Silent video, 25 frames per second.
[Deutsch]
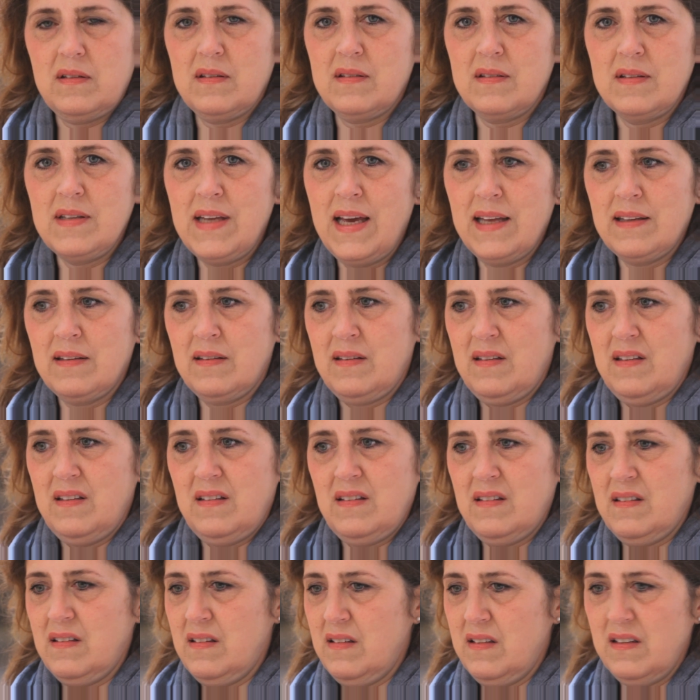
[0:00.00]
Das Netz
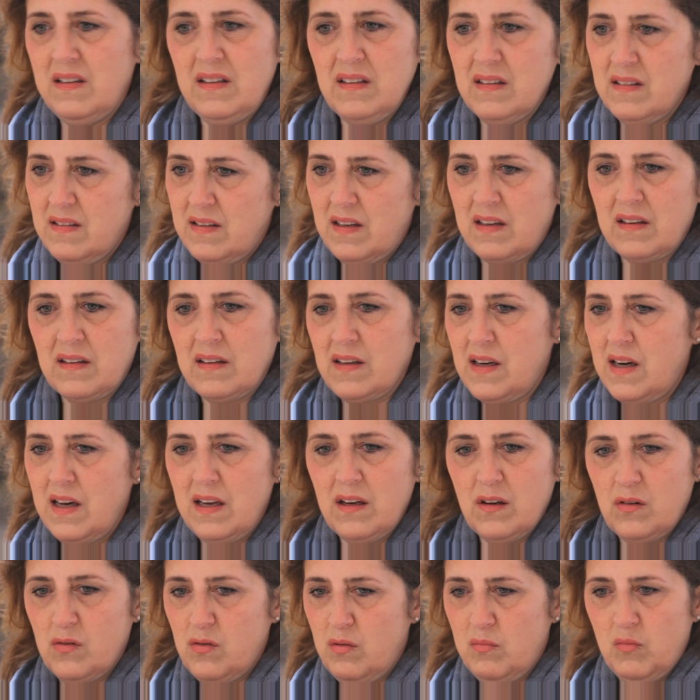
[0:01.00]
ist die
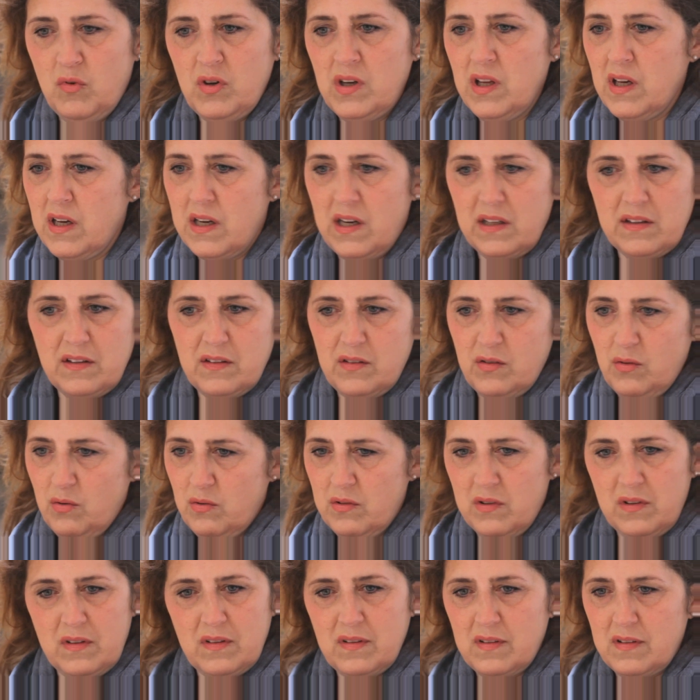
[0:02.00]
zentrale
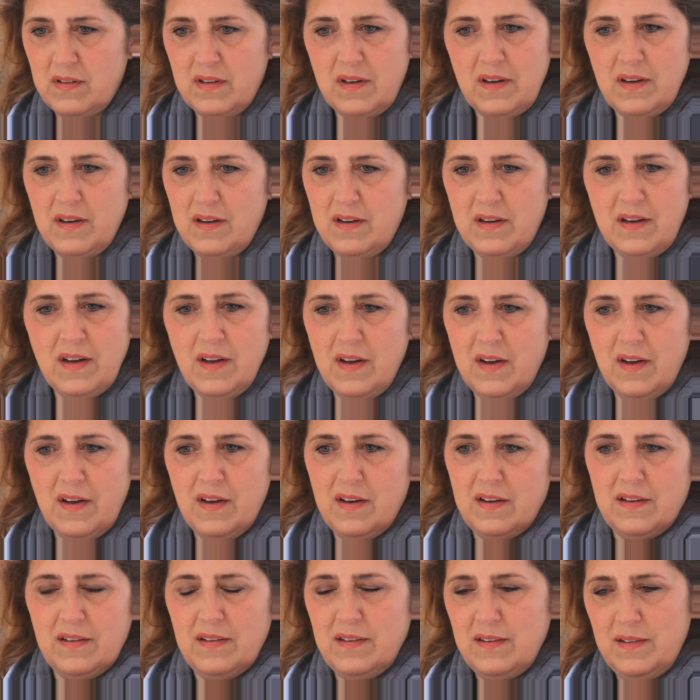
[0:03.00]
Kommunikations- äh,
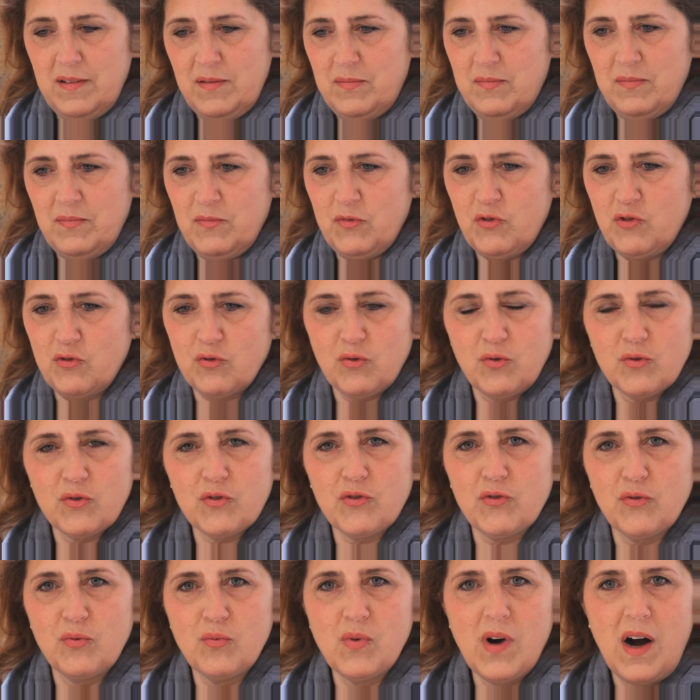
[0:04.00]
ähm,
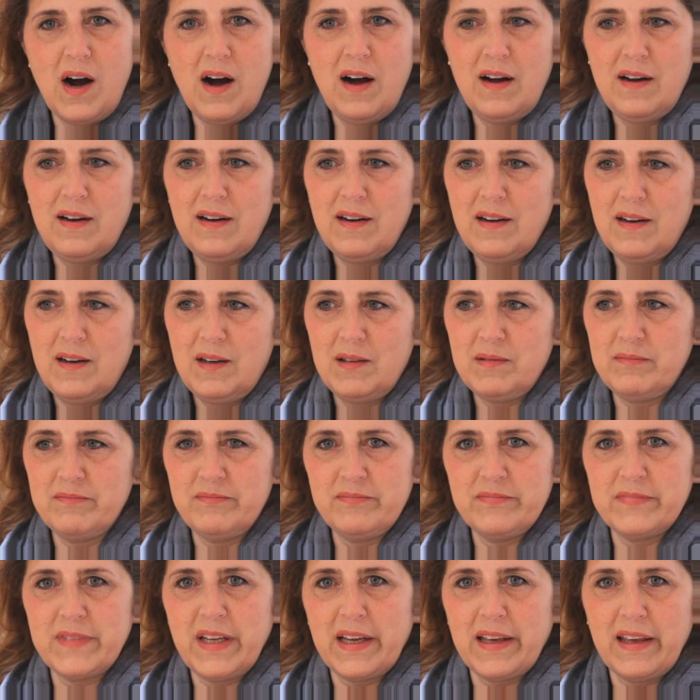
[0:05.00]
Struktur
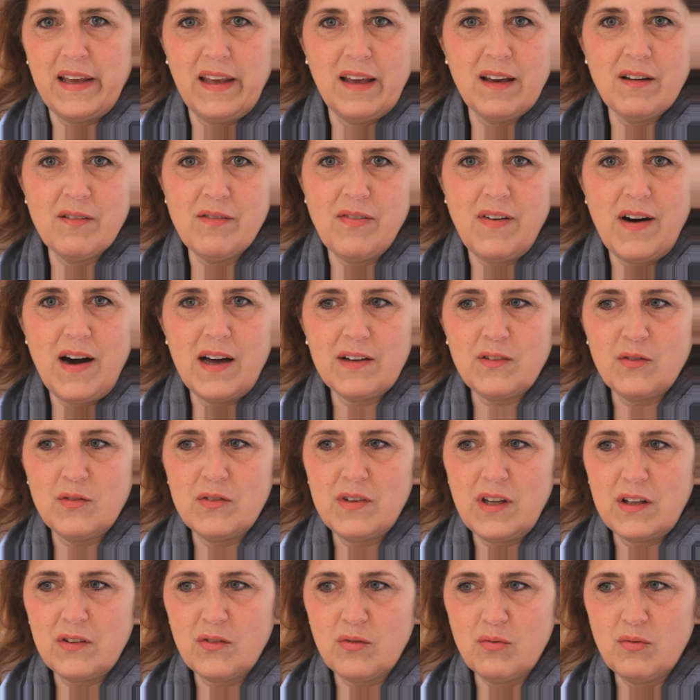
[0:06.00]
ähm, der Gegenwart
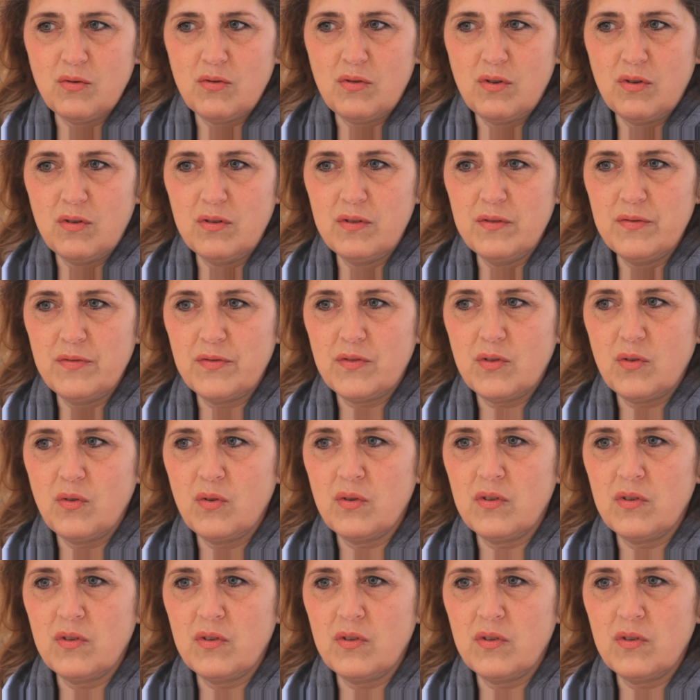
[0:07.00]
und der Zukunft.